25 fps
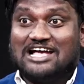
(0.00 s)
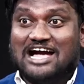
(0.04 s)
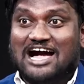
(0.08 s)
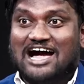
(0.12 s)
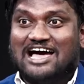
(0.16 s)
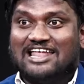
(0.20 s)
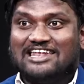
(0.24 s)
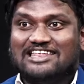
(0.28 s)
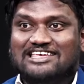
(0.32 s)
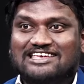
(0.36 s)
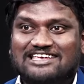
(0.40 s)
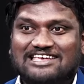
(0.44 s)

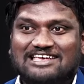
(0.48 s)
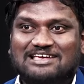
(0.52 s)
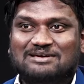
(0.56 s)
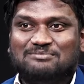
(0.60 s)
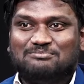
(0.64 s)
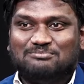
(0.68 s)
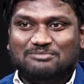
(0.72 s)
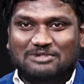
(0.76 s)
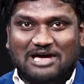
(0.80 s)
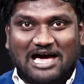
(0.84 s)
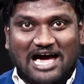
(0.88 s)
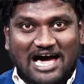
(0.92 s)
కానీ
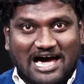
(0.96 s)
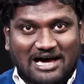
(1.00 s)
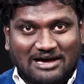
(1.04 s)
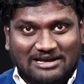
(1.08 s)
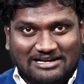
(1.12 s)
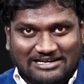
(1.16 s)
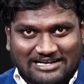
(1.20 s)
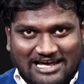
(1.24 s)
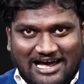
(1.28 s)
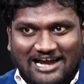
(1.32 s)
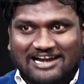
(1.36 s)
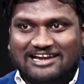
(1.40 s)
ఆ
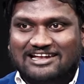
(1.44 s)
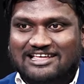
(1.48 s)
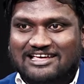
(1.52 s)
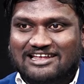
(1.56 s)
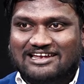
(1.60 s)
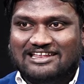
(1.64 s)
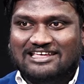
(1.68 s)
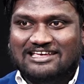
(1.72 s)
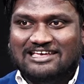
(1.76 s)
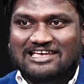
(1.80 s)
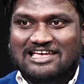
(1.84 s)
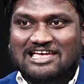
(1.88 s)

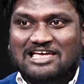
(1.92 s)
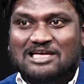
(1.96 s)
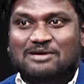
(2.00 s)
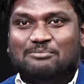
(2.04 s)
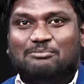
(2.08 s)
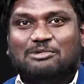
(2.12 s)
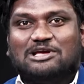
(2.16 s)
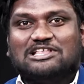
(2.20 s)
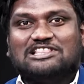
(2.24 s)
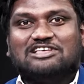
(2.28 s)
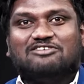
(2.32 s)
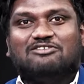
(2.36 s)
డాటాని
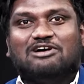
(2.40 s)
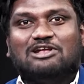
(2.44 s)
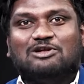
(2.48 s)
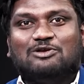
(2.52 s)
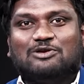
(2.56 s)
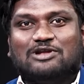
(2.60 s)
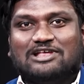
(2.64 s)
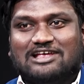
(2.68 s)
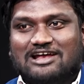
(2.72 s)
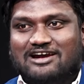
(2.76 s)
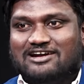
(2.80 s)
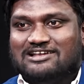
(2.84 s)
మిగతా వాళ్ళు
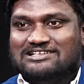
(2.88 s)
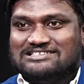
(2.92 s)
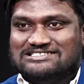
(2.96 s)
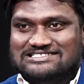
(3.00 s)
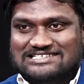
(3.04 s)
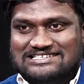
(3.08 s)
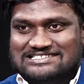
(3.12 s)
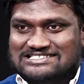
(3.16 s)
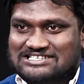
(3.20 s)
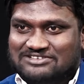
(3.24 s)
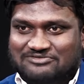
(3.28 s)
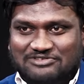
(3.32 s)
రికార్డింగ్
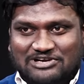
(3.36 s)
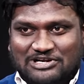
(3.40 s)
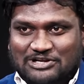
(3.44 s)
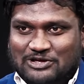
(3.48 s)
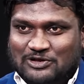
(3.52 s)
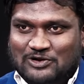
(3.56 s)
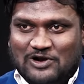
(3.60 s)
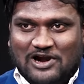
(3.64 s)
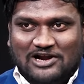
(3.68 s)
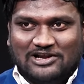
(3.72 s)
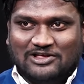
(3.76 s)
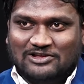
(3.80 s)
చేసి
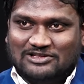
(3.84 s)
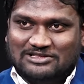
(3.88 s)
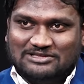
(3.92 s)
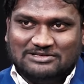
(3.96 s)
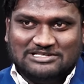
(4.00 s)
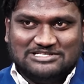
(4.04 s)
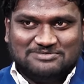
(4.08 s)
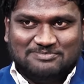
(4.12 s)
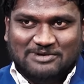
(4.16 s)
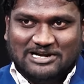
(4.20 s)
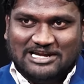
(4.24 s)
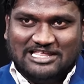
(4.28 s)
వీడియోలు ఆడియోలు
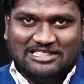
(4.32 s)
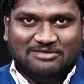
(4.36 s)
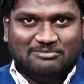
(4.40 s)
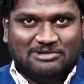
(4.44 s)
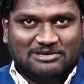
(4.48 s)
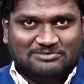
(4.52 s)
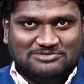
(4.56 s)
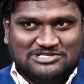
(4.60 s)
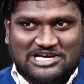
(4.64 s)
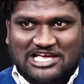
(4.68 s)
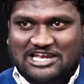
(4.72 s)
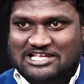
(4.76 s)
తీసి పెట్టేది
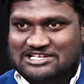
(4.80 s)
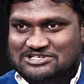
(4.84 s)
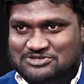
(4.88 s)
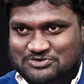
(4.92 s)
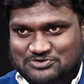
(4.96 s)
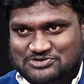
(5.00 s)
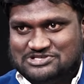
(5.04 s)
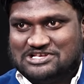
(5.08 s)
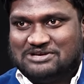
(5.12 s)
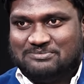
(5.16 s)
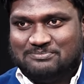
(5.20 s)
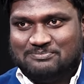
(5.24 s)
మనం చాలా
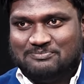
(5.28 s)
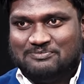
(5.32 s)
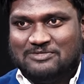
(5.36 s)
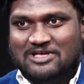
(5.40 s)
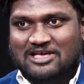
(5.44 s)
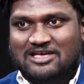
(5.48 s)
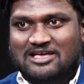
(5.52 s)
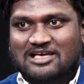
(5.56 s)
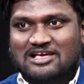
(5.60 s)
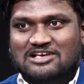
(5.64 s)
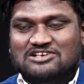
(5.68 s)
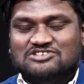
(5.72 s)
చూసాం
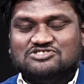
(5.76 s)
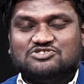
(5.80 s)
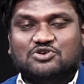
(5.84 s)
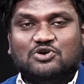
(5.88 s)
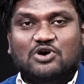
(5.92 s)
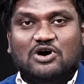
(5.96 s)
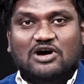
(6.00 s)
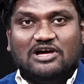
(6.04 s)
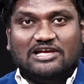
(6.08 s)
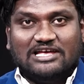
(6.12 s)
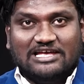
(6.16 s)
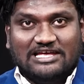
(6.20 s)
సో
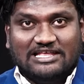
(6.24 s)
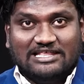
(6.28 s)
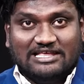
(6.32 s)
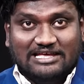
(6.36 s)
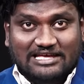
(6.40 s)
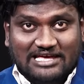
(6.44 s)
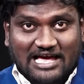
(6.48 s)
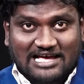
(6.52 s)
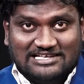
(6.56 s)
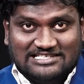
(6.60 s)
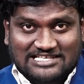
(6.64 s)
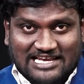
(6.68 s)
ఈ
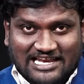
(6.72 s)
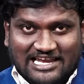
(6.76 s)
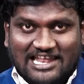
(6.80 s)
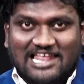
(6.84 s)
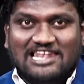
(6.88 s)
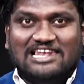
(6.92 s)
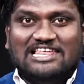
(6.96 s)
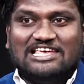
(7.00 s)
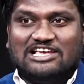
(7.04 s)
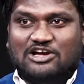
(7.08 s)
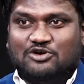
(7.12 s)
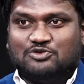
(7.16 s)
అసలు ఎలా
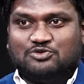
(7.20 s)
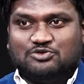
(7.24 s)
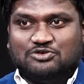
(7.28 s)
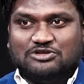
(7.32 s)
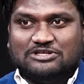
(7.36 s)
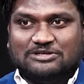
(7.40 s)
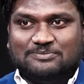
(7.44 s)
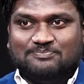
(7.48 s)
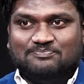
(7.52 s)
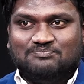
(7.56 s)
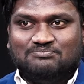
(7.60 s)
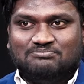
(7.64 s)
లీక్
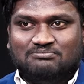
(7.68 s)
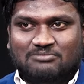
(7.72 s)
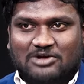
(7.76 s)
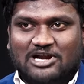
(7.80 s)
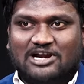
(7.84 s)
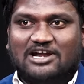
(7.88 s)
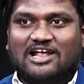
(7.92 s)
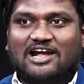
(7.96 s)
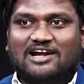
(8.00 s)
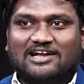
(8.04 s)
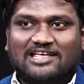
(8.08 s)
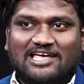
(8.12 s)
అవుతుంది మన
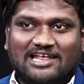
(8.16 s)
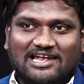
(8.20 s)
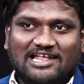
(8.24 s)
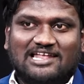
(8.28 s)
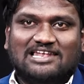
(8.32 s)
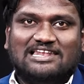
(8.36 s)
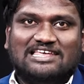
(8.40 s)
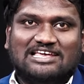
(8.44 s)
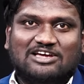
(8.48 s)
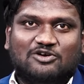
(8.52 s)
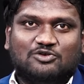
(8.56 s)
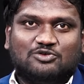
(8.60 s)
డేటా ఎలా
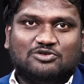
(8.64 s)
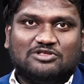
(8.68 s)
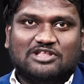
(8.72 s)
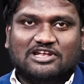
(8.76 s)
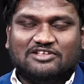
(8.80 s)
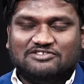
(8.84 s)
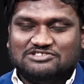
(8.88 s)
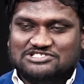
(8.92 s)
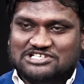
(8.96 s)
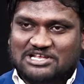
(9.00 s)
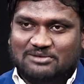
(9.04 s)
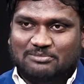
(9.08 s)
లీక్ అవుతుంది
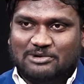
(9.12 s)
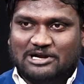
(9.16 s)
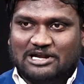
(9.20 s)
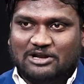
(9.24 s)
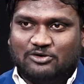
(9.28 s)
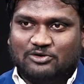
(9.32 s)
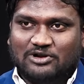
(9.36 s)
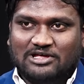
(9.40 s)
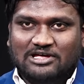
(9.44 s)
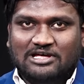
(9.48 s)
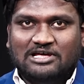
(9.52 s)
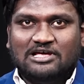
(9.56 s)
అనే విషయాల పట్ల
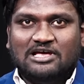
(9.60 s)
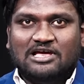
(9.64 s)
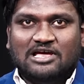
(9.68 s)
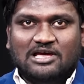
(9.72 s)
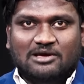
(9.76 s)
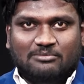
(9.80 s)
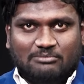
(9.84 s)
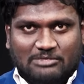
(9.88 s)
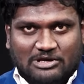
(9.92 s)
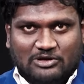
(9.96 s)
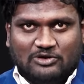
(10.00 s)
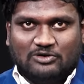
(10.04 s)
కూడా
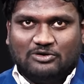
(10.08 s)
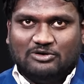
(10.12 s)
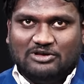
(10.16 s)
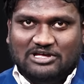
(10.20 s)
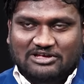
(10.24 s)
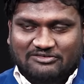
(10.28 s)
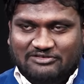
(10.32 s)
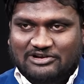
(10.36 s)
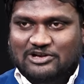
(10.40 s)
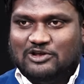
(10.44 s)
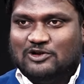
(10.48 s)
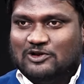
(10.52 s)
మీకు
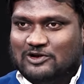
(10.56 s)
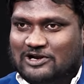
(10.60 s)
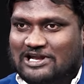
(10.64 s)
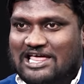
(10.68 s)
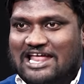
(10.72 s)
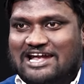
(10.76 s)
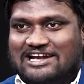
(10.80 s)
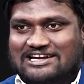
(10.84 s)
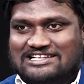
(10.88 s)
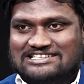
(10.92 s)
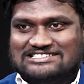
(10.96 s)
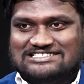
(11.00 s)
ఈ వీడియోలో
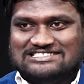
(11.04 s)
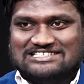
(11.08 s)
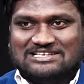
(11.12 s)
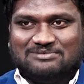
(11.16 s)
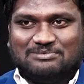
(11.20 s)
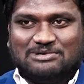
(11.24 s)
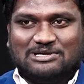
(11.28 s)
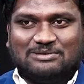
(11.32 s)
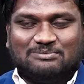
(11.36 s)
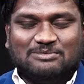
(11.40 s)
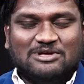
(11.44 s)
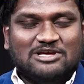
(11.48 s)
క్లారిటీ ఇస్తాను
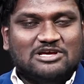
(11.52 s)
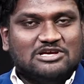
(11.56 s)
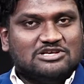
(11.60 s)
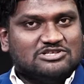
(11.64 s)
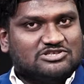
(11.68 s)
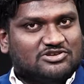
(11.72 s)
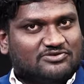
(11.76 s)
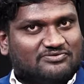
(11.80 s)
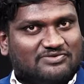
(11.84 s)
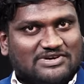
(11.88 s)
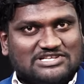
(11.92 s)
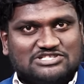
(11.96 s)
మేడం
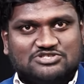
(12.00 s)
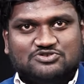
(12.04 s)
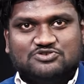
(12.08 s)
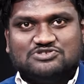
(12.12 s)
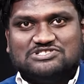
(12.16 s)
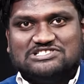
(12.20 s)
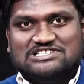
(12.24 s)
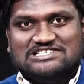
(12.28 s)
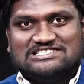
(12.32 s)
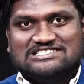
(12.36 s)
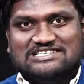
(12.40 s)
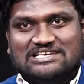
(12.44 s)
సో ఫస్ట్
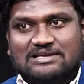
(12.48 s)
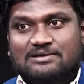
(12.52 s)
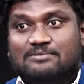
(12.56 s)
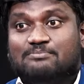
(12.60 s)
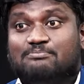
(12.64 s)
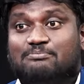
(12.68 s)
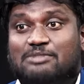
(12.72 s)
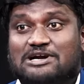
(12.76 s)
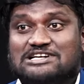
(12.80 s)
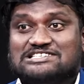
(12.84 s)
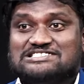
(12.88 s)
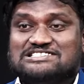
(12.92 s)
వచ్చేసి
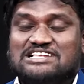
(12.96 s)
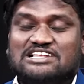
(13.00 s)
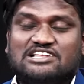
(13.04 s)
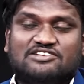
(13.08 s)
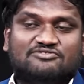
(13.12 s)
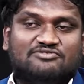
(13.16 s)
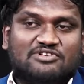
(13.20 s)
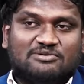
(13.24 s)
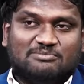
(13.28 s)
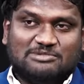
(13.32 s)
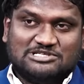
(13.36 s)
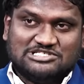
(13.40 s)
పర్సనల్
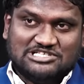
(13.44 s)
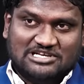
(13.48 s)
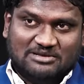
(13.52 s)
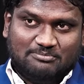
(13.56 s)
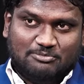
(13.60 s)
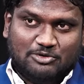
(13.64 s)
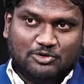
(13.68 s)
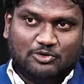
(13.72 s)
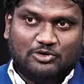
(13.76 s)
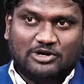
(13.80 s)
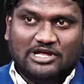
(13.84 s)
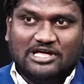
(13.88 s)
ఇన్ఫర్మేషన్
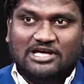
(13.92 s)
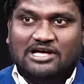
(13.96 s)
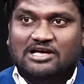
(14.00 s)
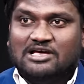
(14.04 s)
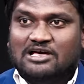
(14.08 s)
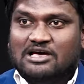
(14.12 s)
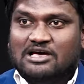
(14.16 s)
ఎప్పుడు కూడా